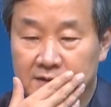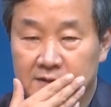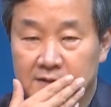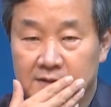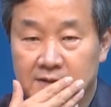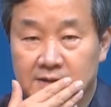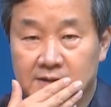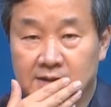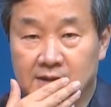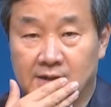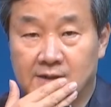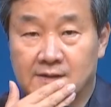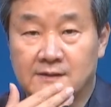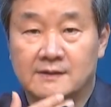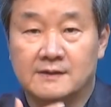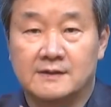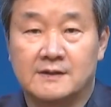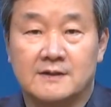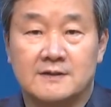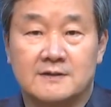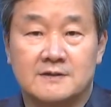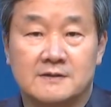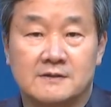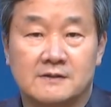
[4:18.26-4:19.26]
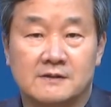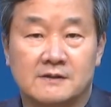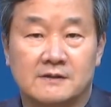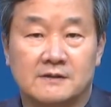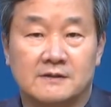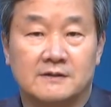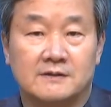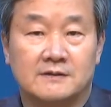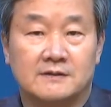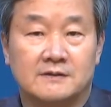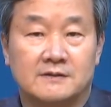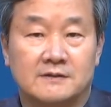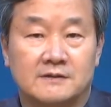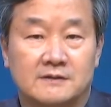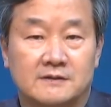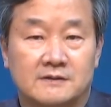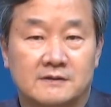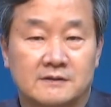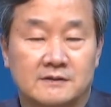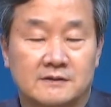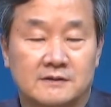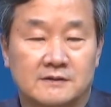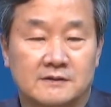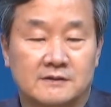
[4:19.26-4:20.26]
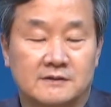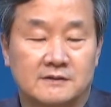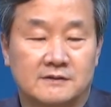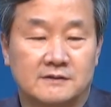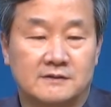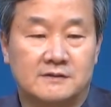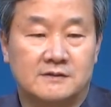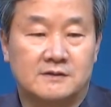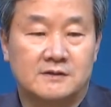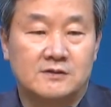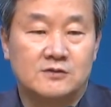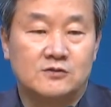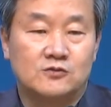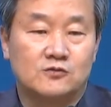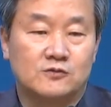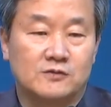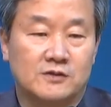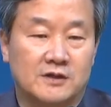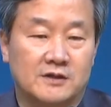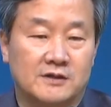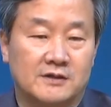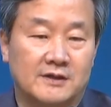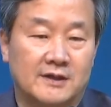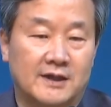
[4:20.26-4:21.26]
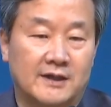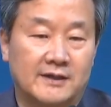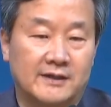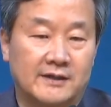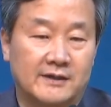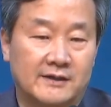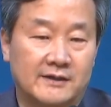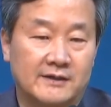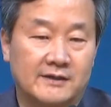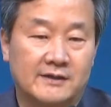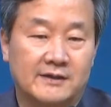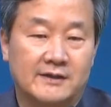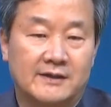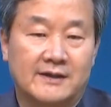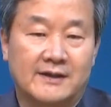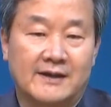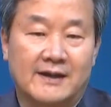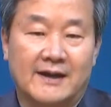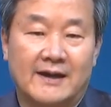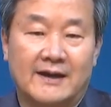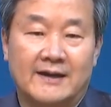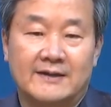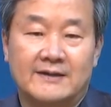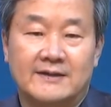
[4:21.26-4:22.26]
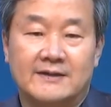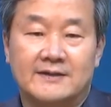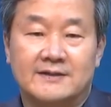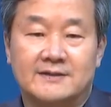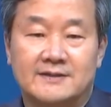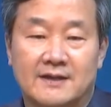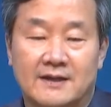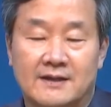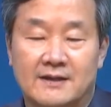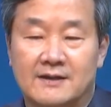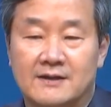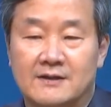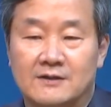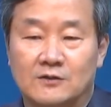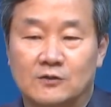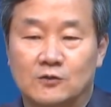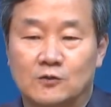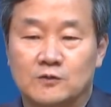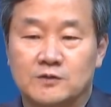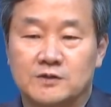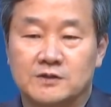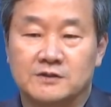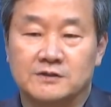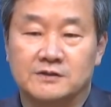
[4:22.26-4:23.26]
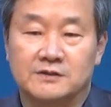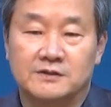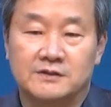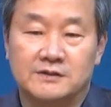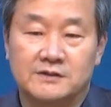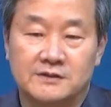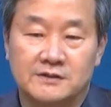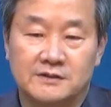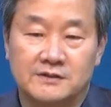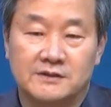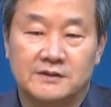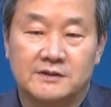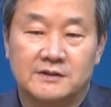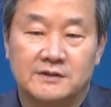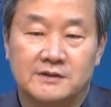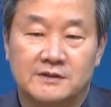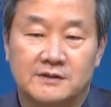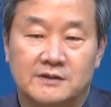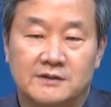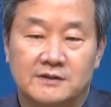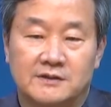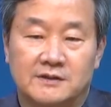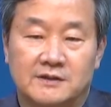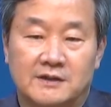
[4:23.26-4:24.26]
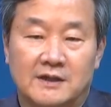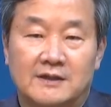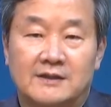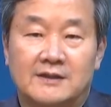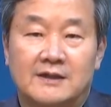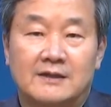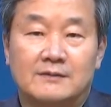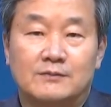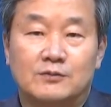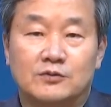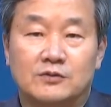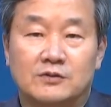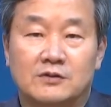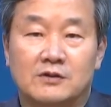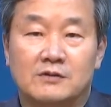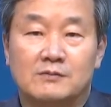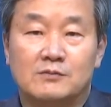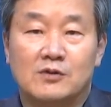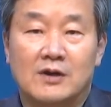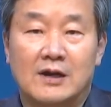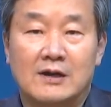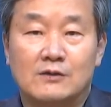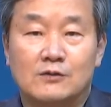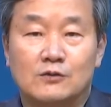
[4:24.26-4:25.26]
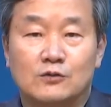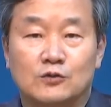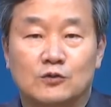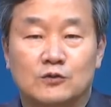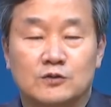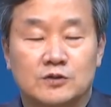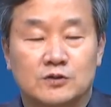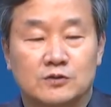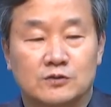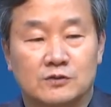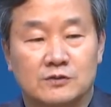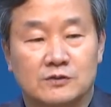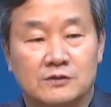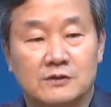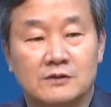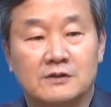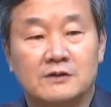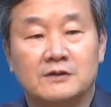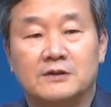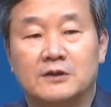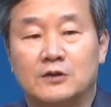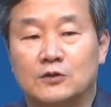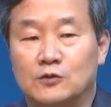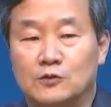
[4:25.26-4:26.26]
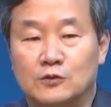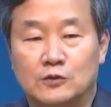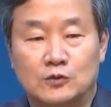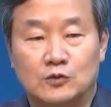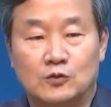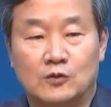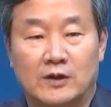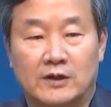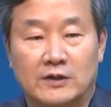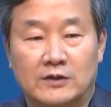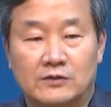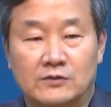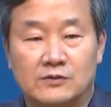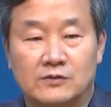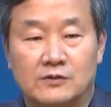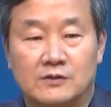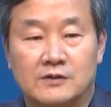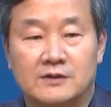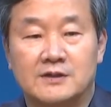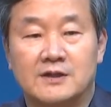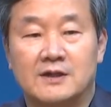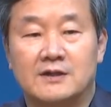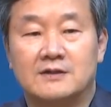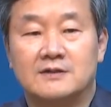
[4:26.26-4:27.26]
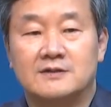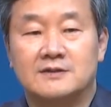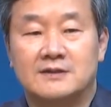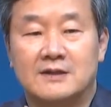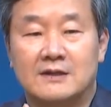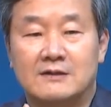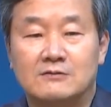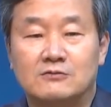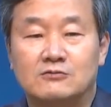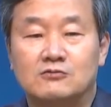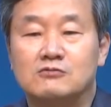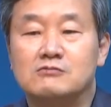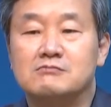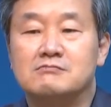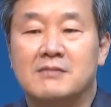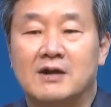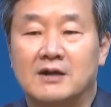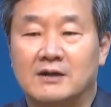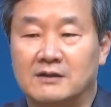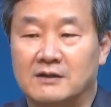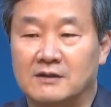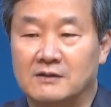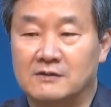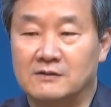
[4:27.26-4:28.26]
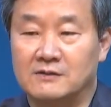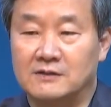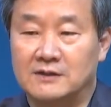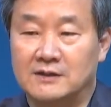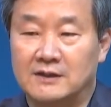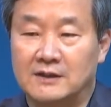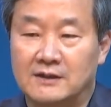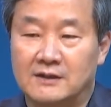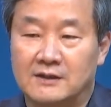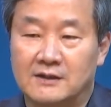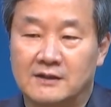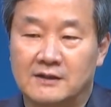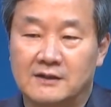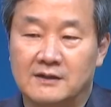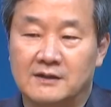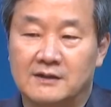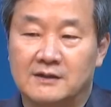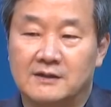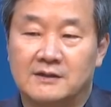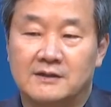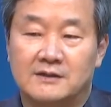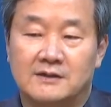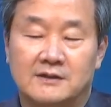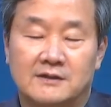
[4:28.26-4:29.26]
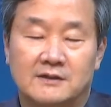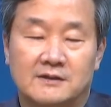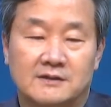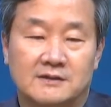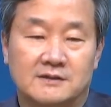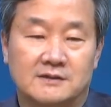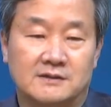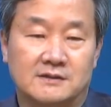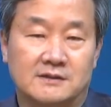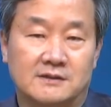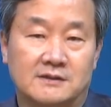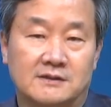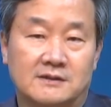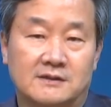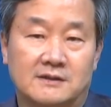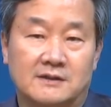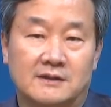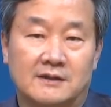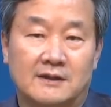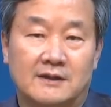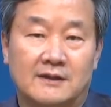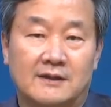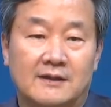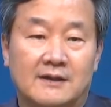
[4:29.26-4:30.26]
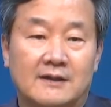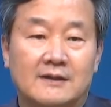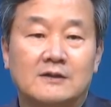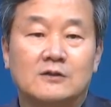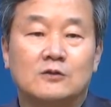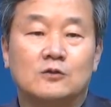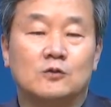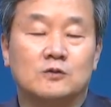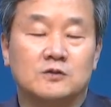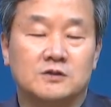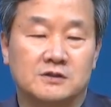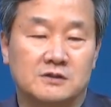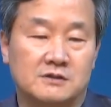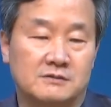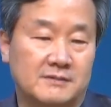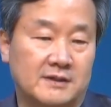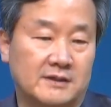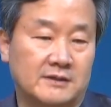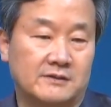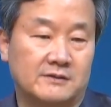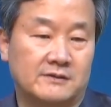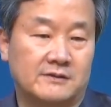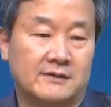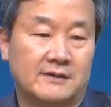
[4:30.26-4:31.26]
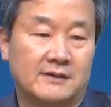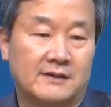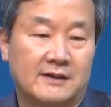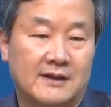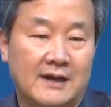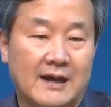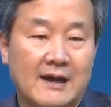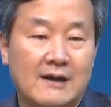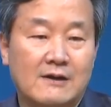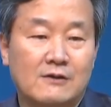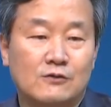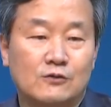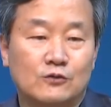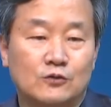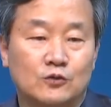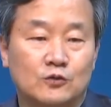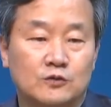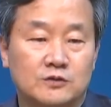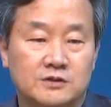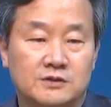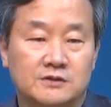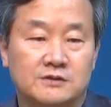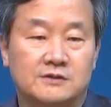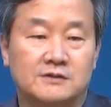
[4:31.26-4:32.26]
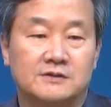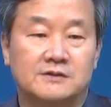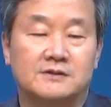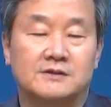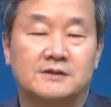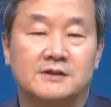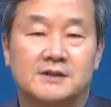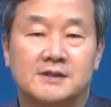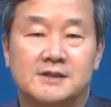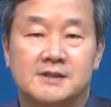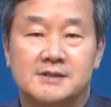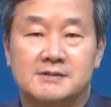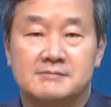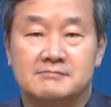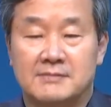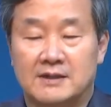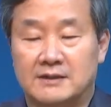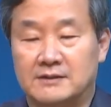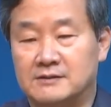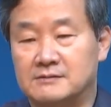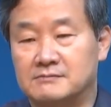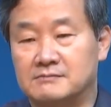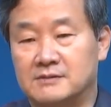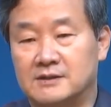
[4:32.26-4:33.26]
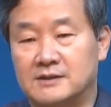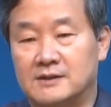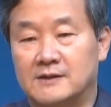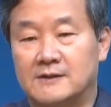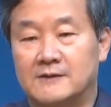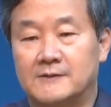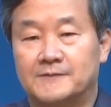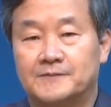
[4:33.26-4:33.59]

자, 그렇게 해서 그 지중해 연안에 가이사라는 도시를 옛날부터 뭐 항구 도시로 흘러내려온 것도 아니고 그냥 생뚱맞게 거기다가 이제 해안 도시를 만들어요. 항구 도시를 만듭니다.